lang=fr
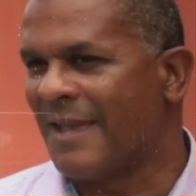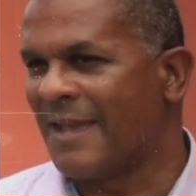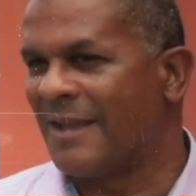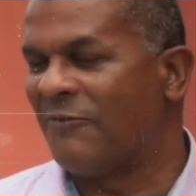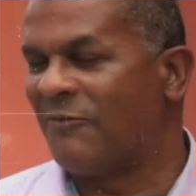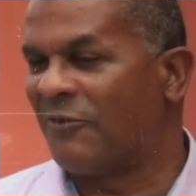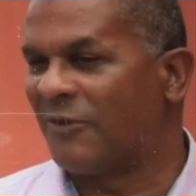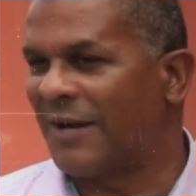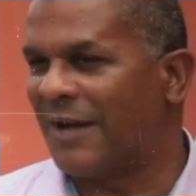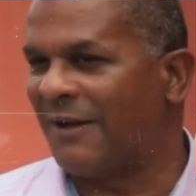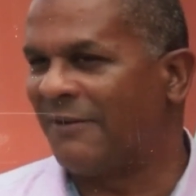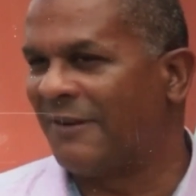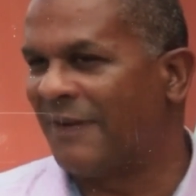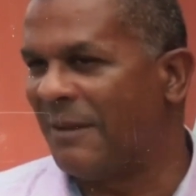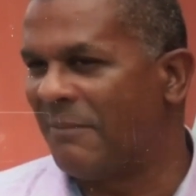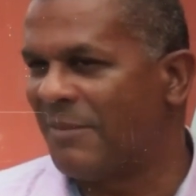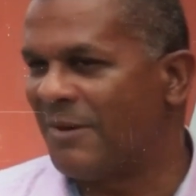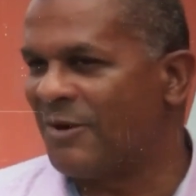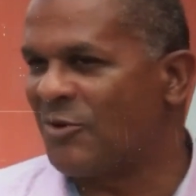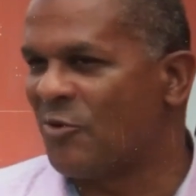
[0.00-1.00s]
Et il faudra
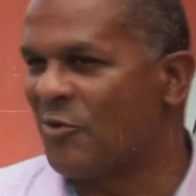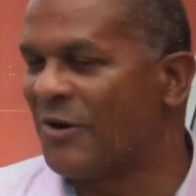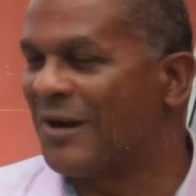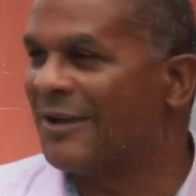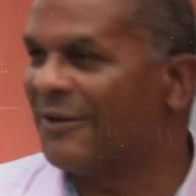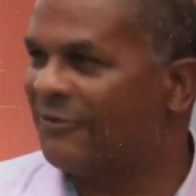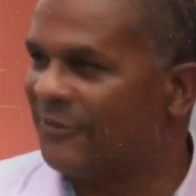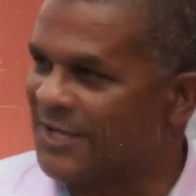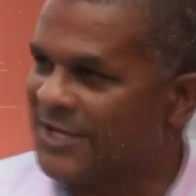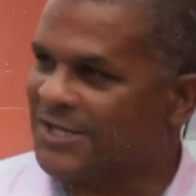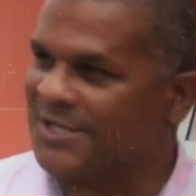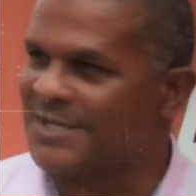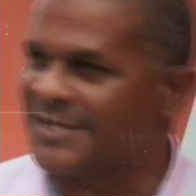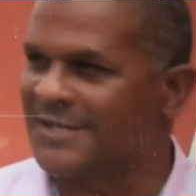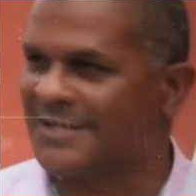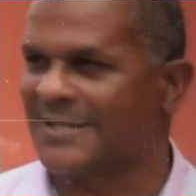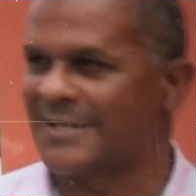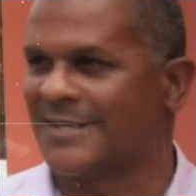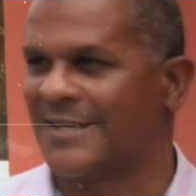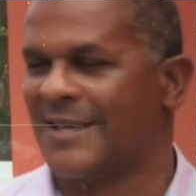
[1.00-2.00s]
vraiment qu'on
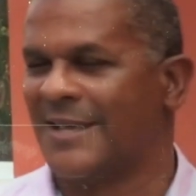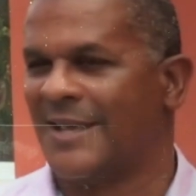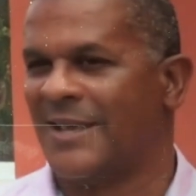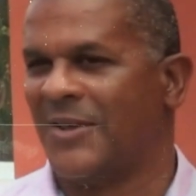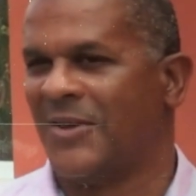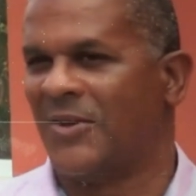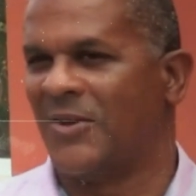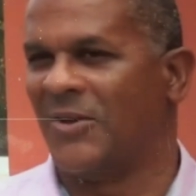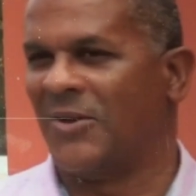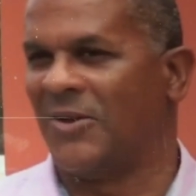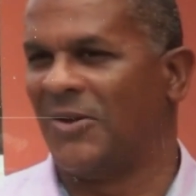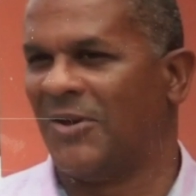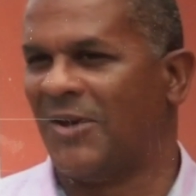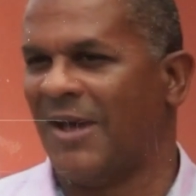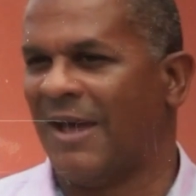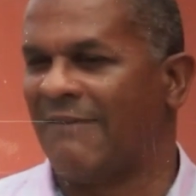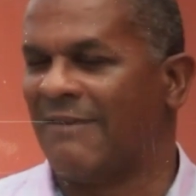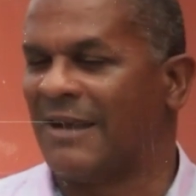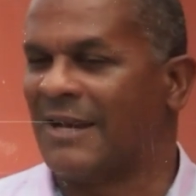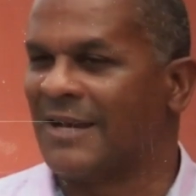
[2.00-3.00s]
réfléchisse
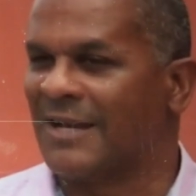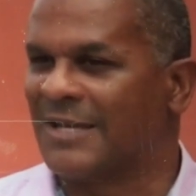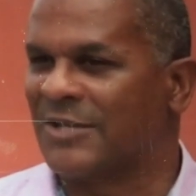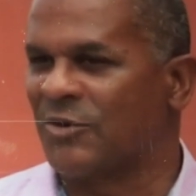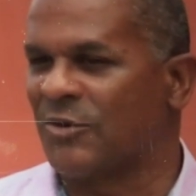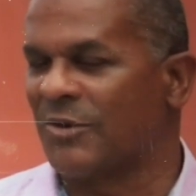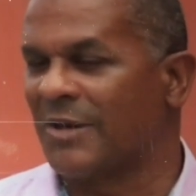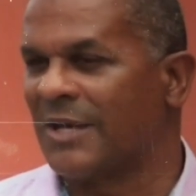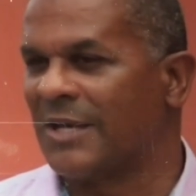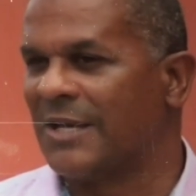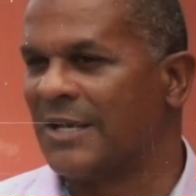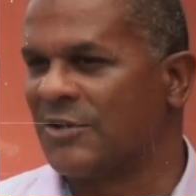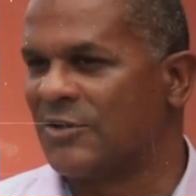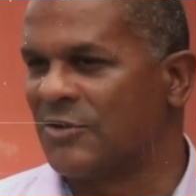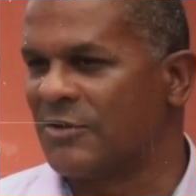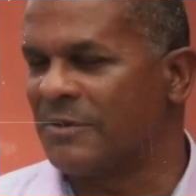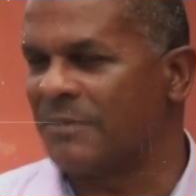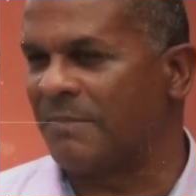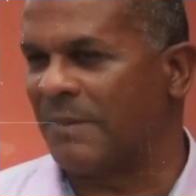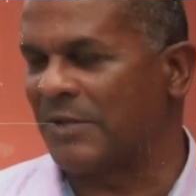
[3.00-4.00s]
euh, avec les uns et
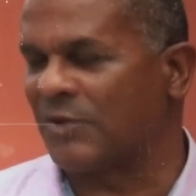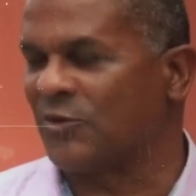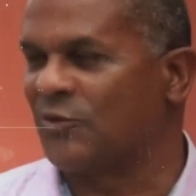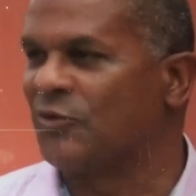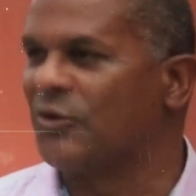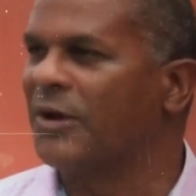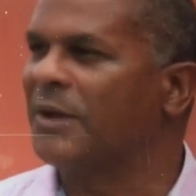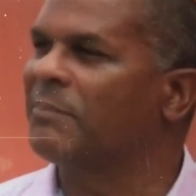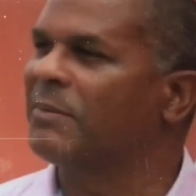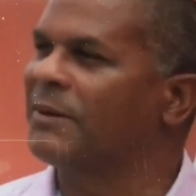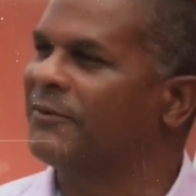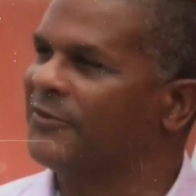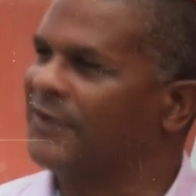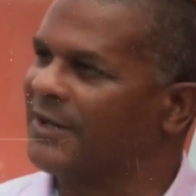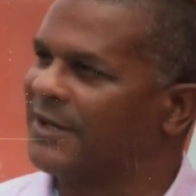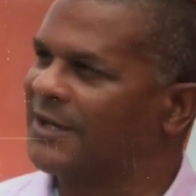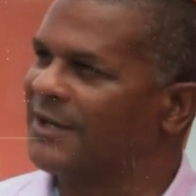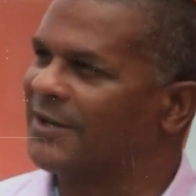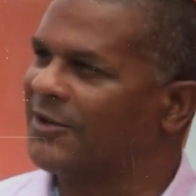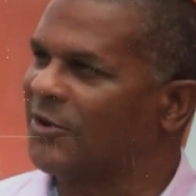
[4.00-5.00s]
les autres parce qu'on aurait
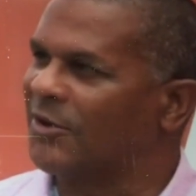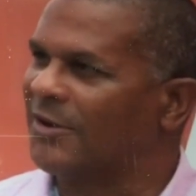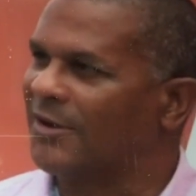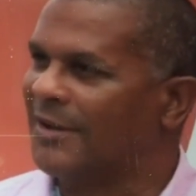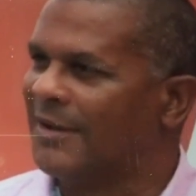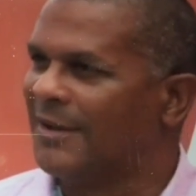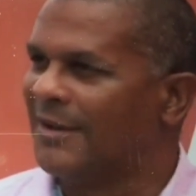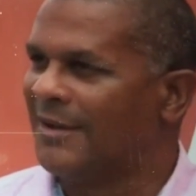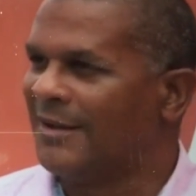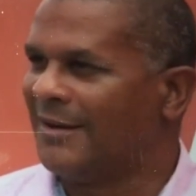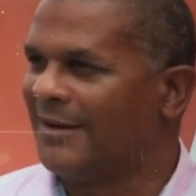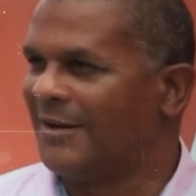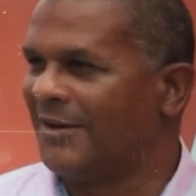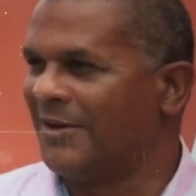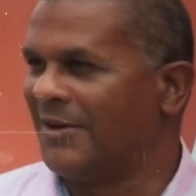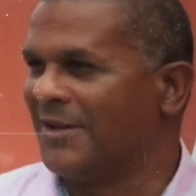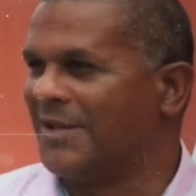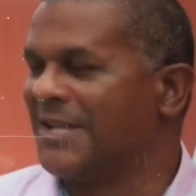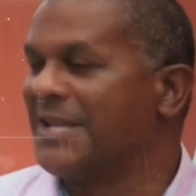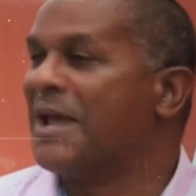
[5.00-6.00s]
préféré
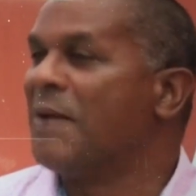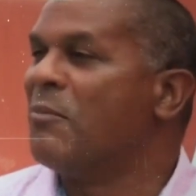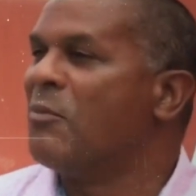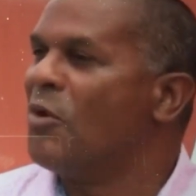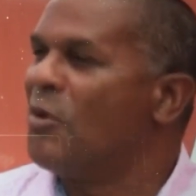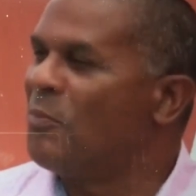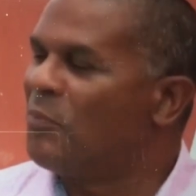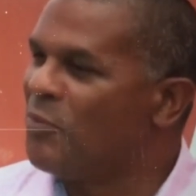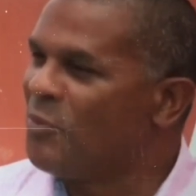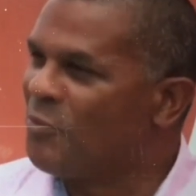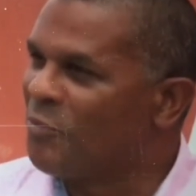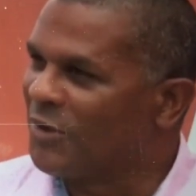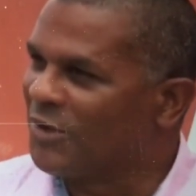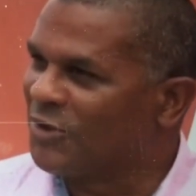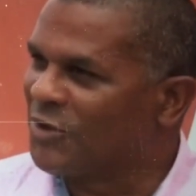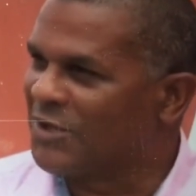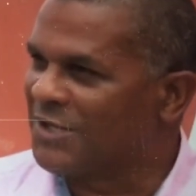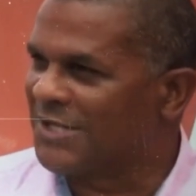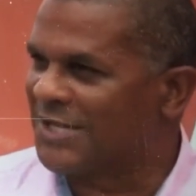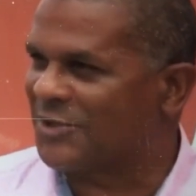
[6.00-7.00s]
qu'il y ait un peu
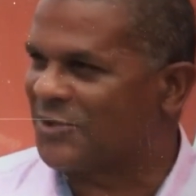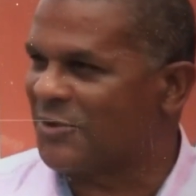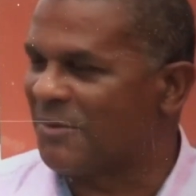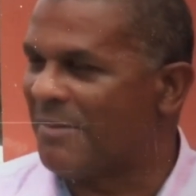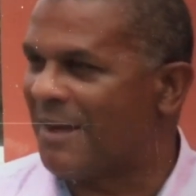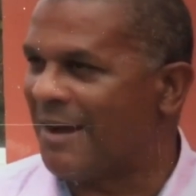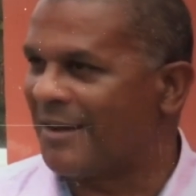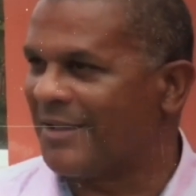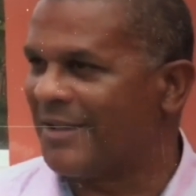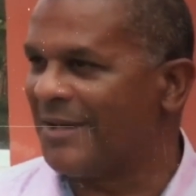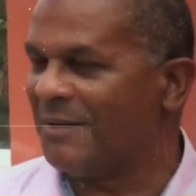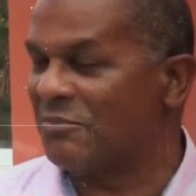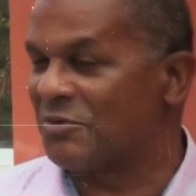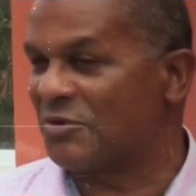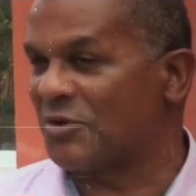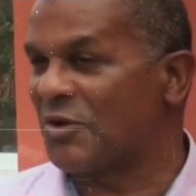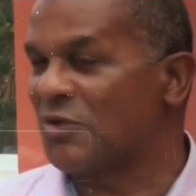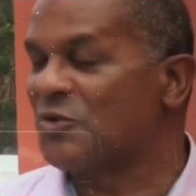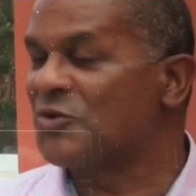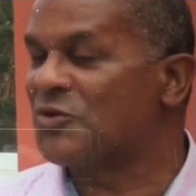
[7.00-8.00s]
moins de gestes barrières
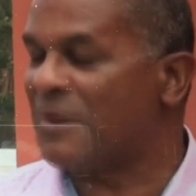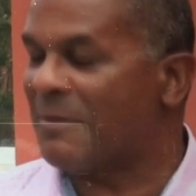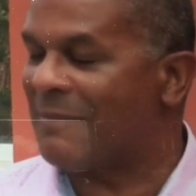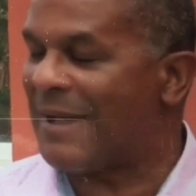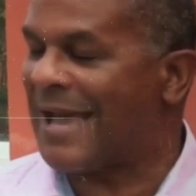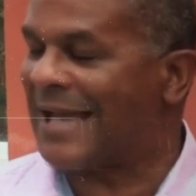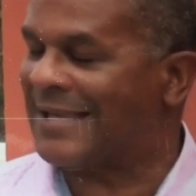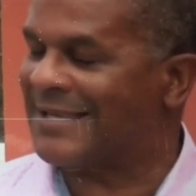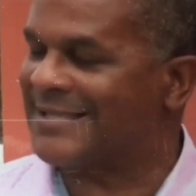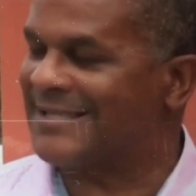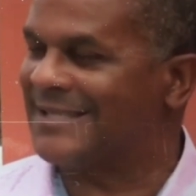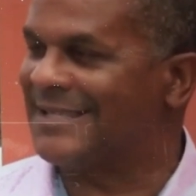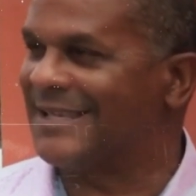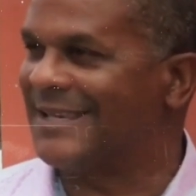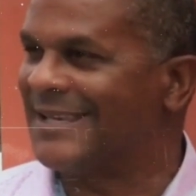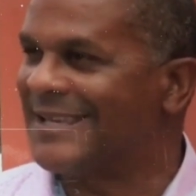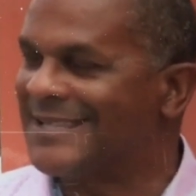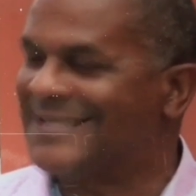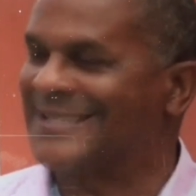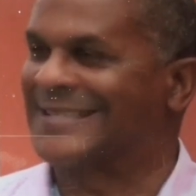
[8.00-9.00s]
puisque nous sommes
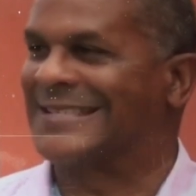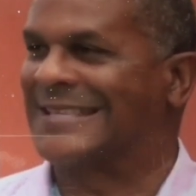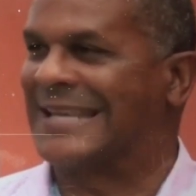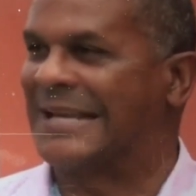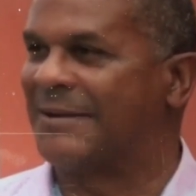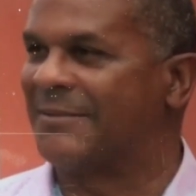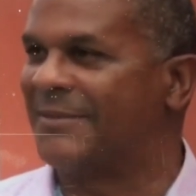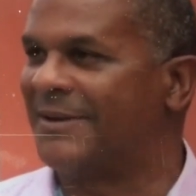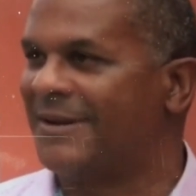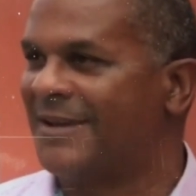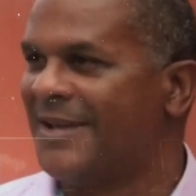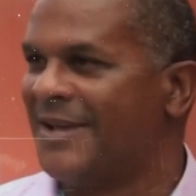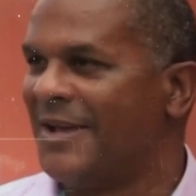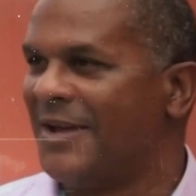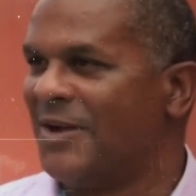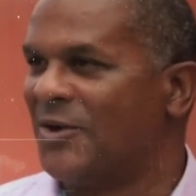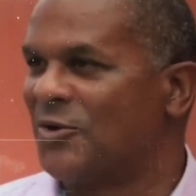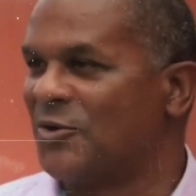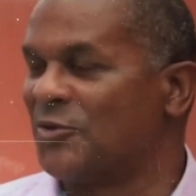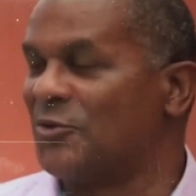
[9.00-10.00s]
axés essentiellement
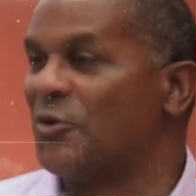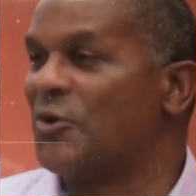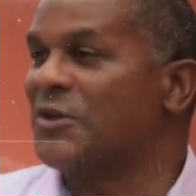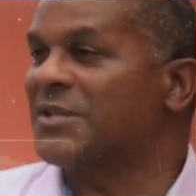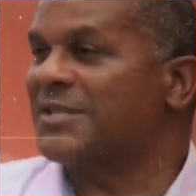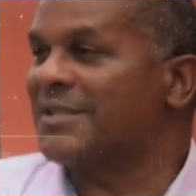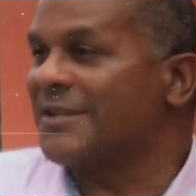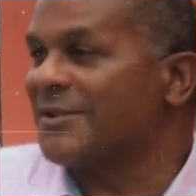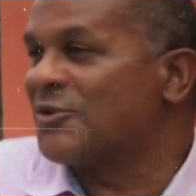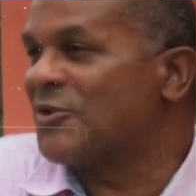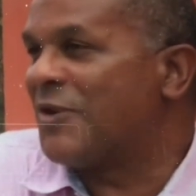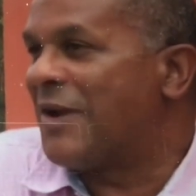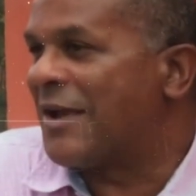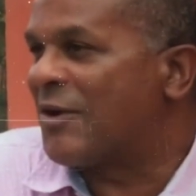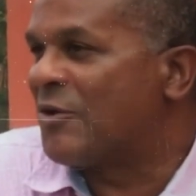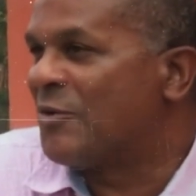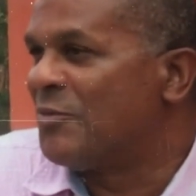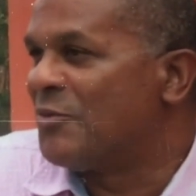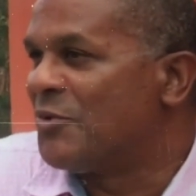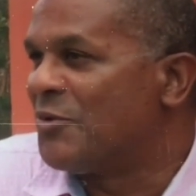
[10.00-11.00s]
sur le sens de
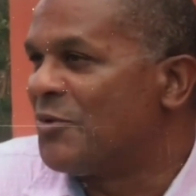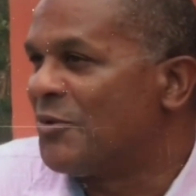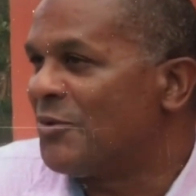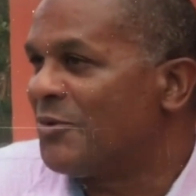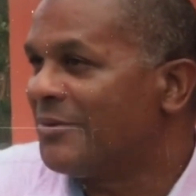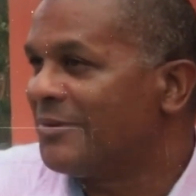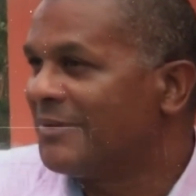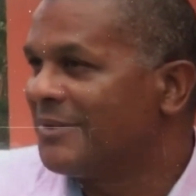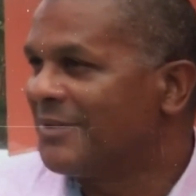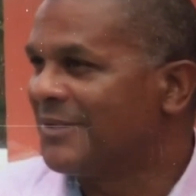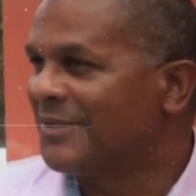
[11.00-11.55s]
la communion